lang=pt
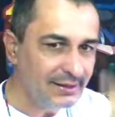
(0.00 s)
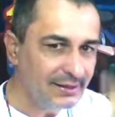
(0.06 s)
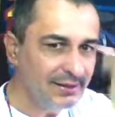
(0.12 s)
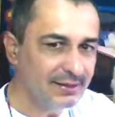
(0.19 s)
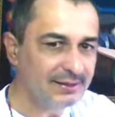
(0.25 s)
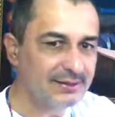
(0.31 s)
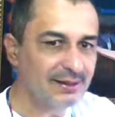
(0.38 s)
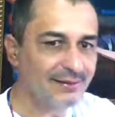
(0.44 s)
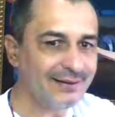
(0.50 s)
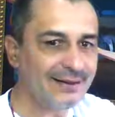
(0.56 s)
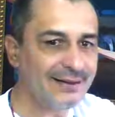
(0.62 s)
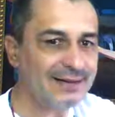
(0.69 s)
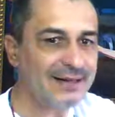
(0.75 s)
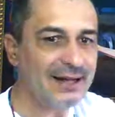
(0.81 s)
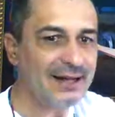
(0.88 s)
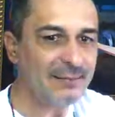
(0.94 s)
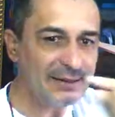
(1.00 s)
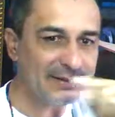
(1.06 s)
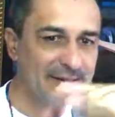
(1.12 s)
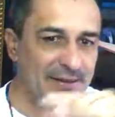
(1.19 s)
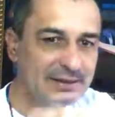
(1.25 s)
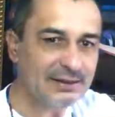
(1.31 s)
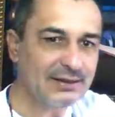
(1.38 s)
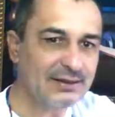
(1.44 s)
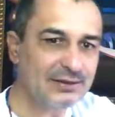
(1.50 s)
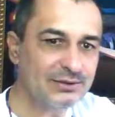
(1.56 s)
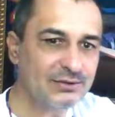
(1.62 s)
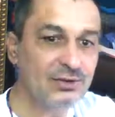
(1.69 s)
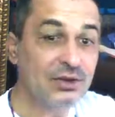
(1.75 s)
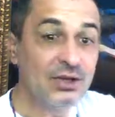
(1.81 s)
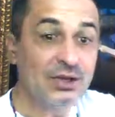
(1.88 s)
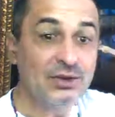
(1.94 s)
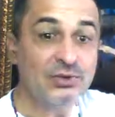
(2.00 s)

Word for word: Então ela acaba atacando.